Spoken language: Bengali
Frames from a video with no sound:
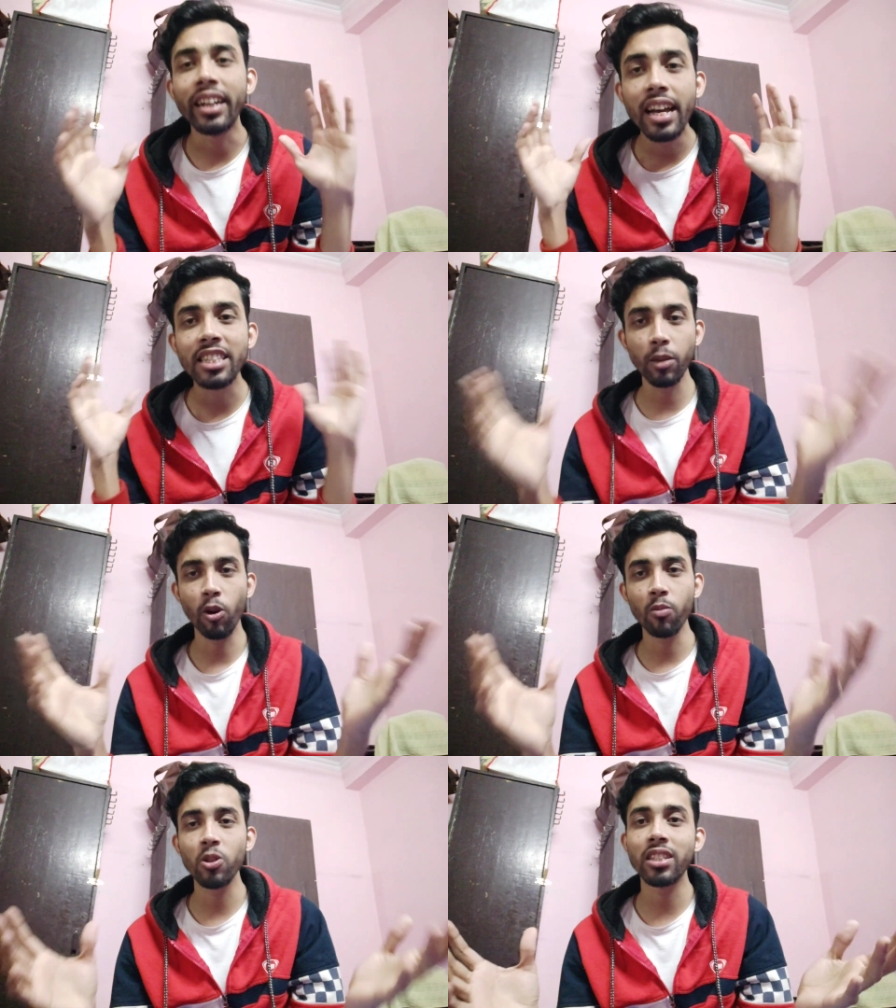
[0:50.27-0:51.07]
এটাই
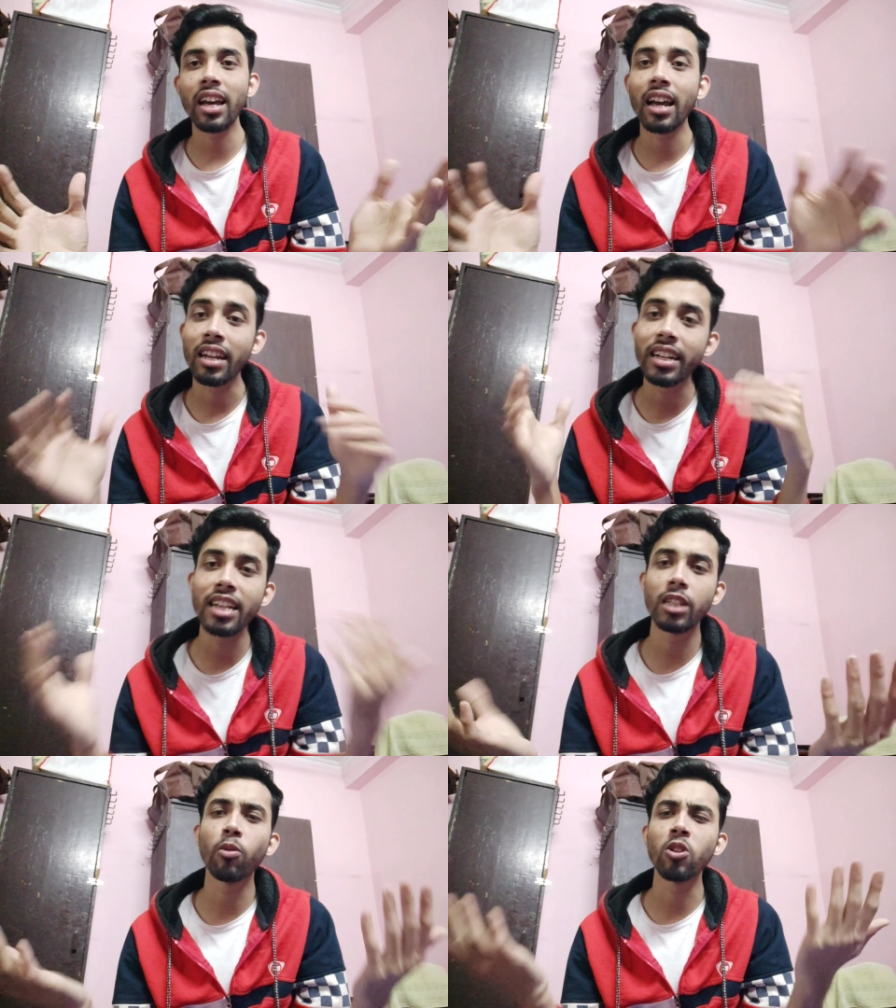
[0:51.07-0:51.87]
জীবন বুঝছেন
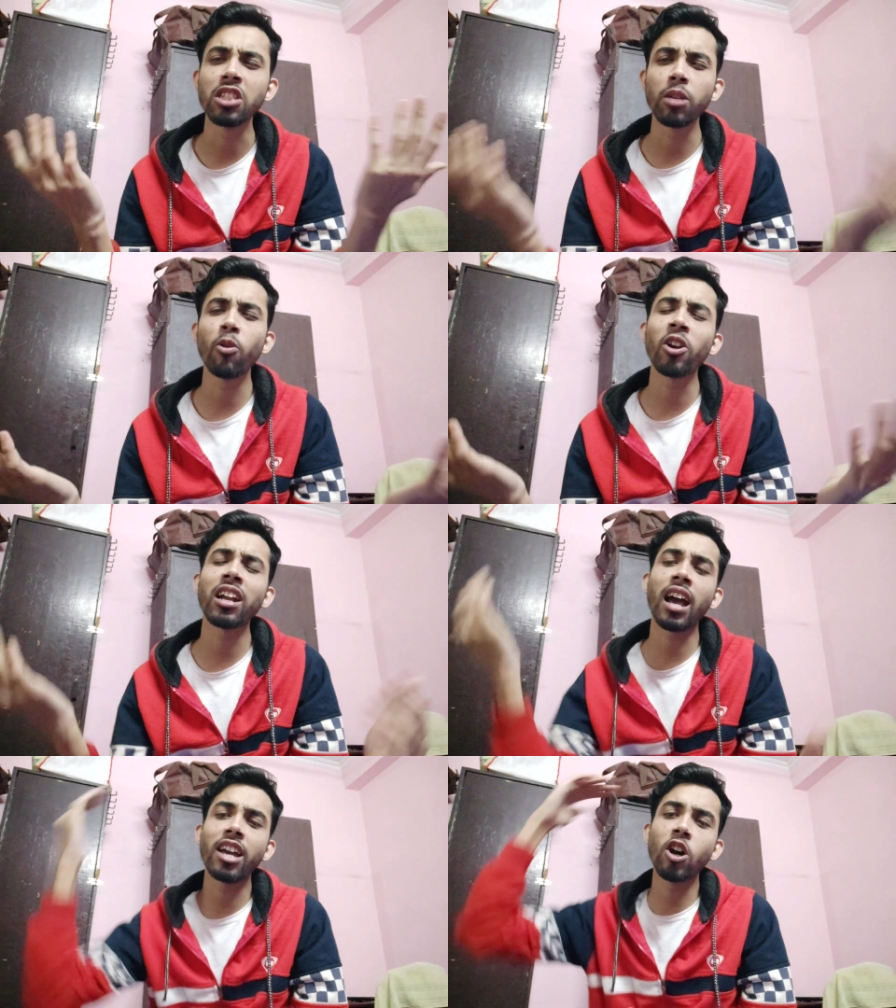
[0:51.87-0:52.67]
এটাই জীবন
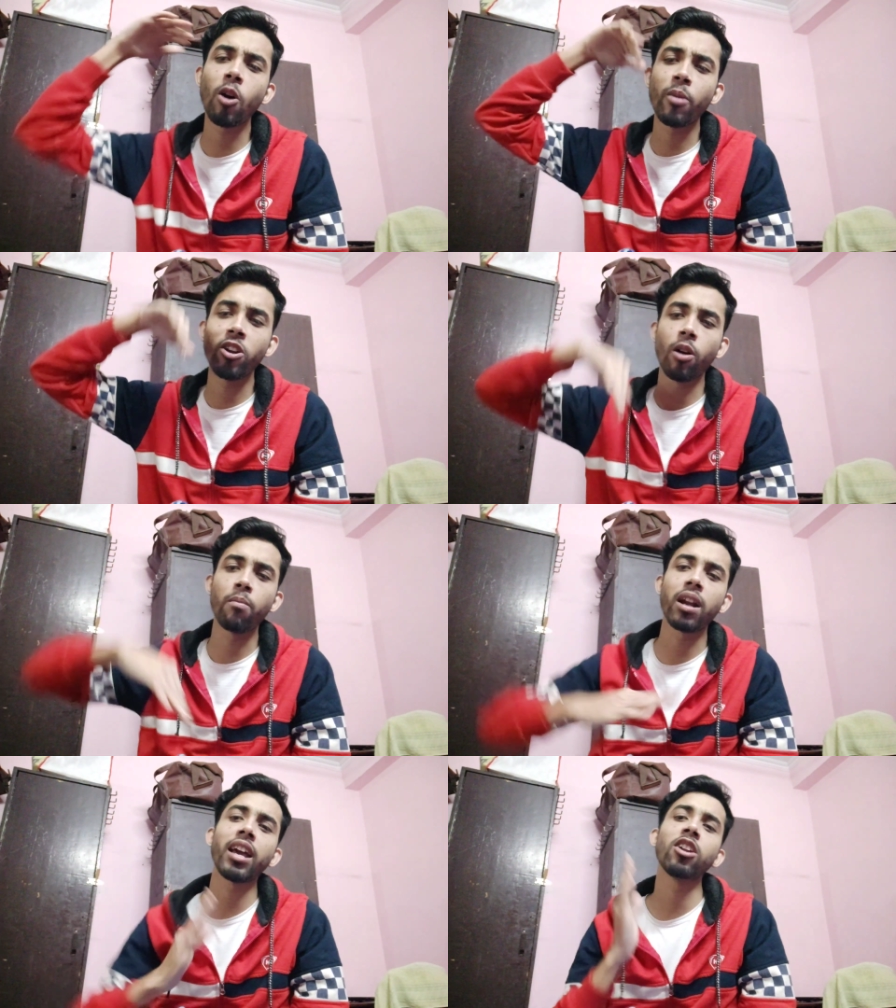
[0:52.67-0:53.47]
জীবনটা এইরকম
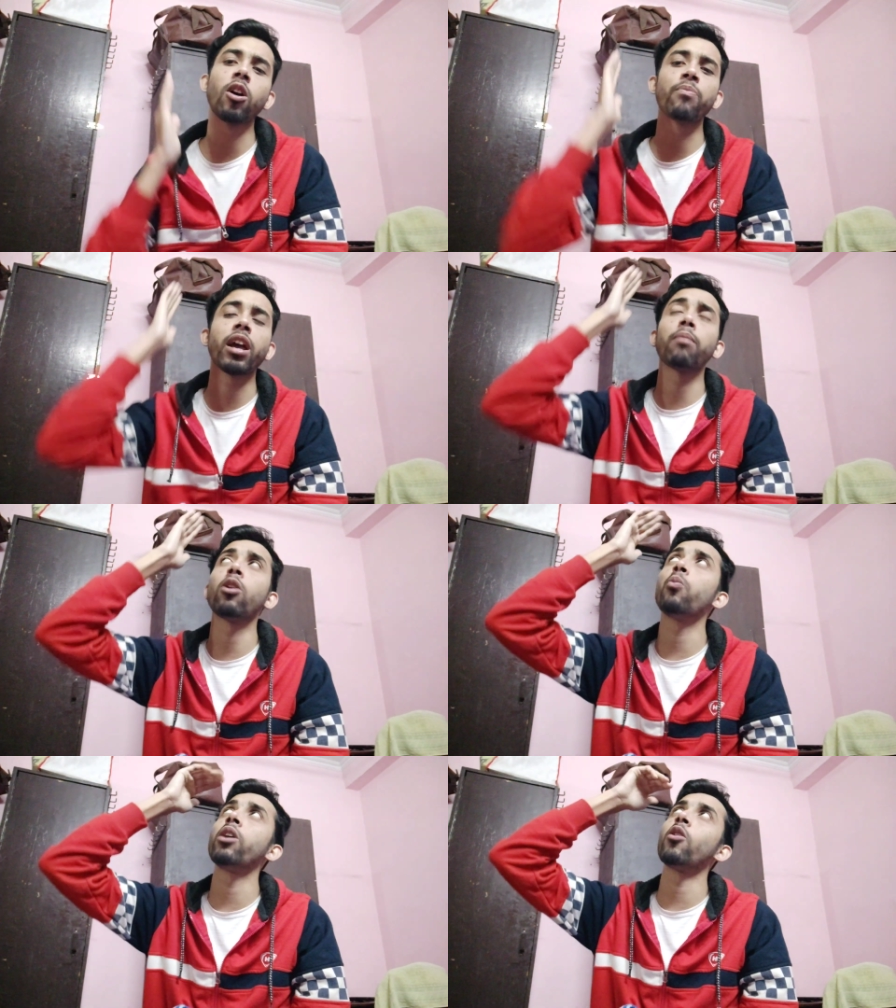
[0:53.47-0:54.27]
এইরকম মানে এইরকম
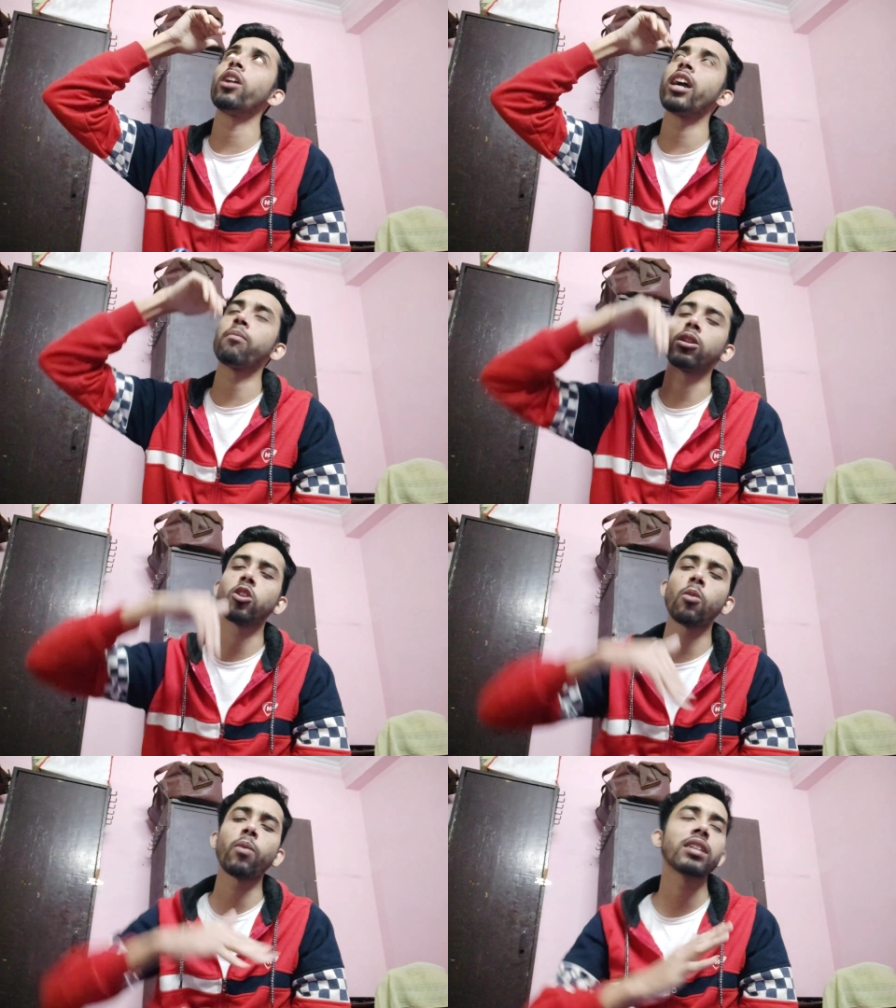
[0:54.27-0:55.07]
একবার উপরে ওড়ে একবার
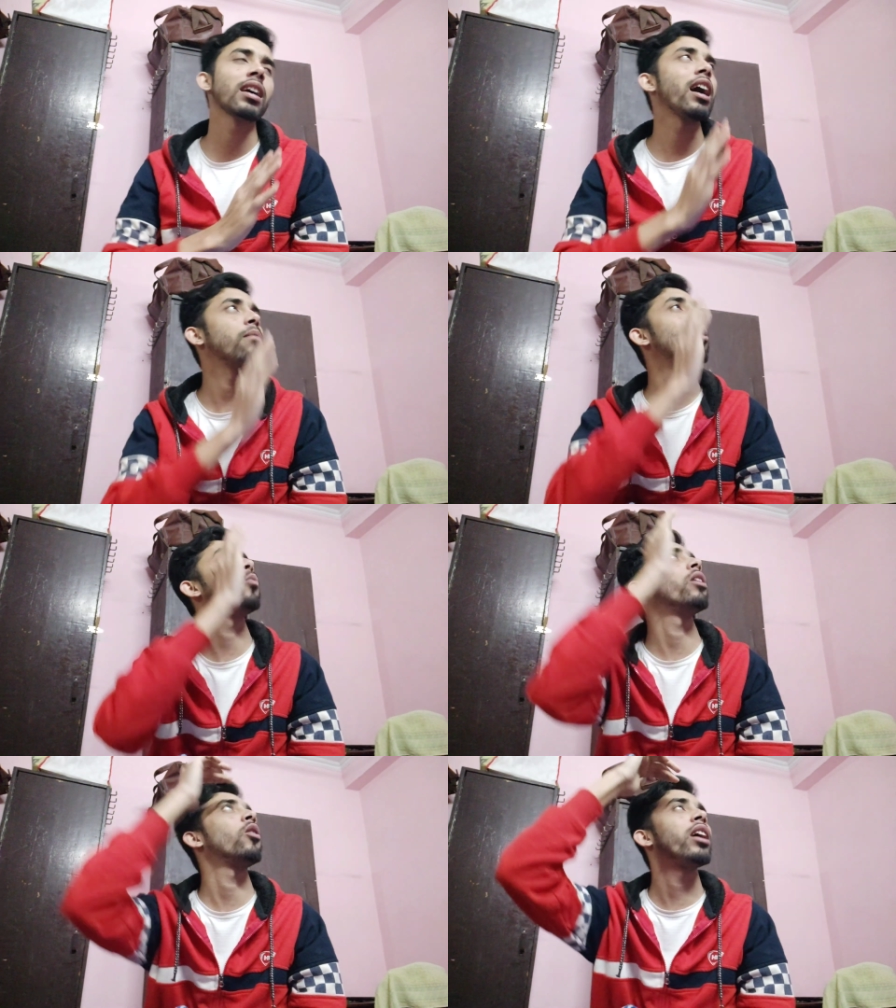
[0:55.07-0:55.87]
তল পায় যায় একবার
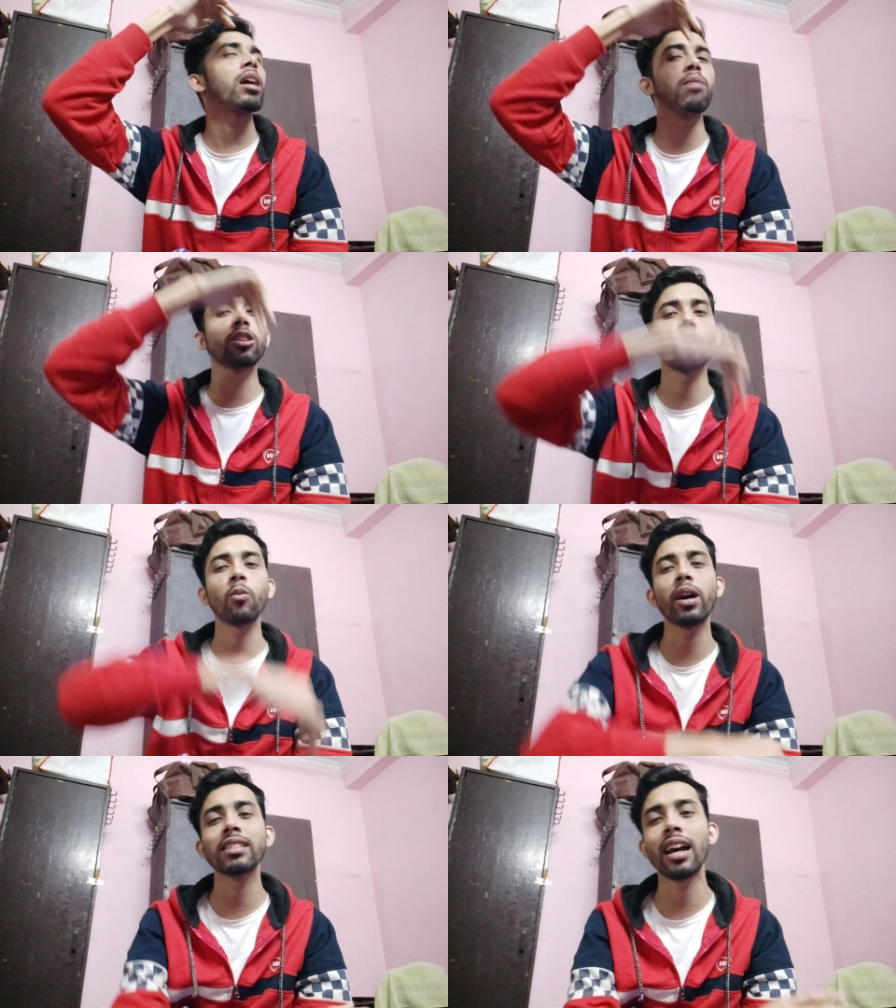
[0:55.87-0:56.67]
উপরে ওড়ে একবার
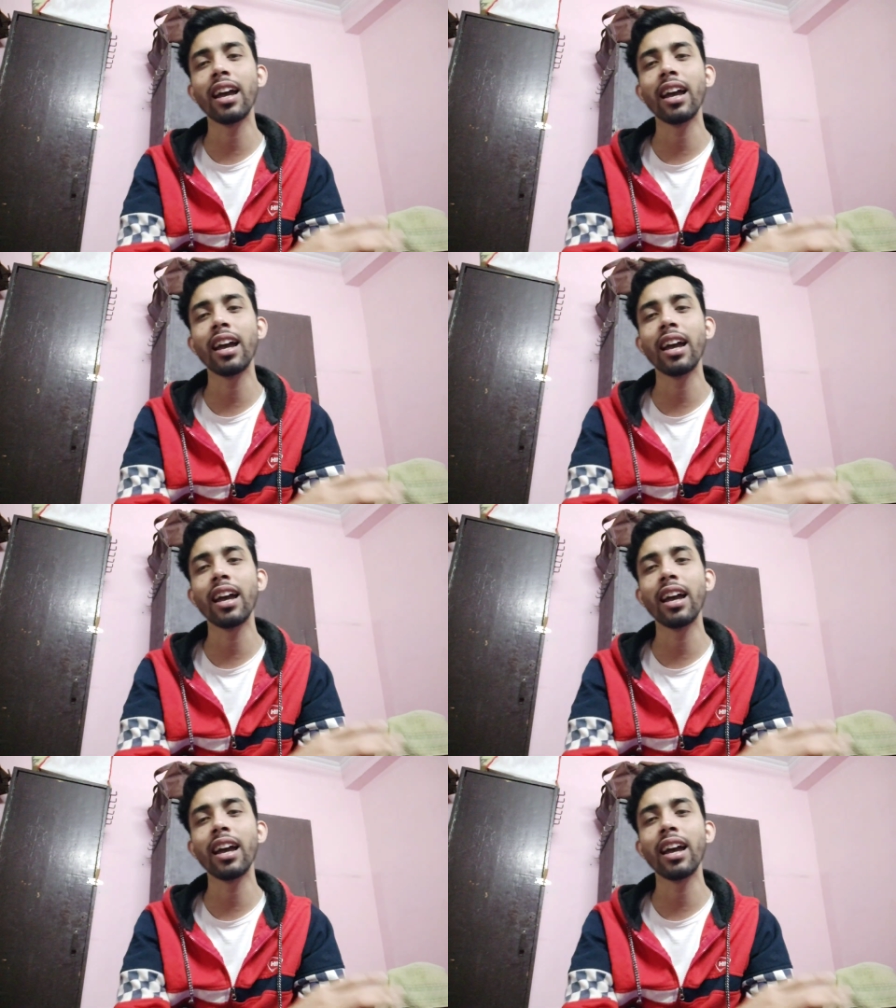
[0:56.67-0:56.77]
তল পায়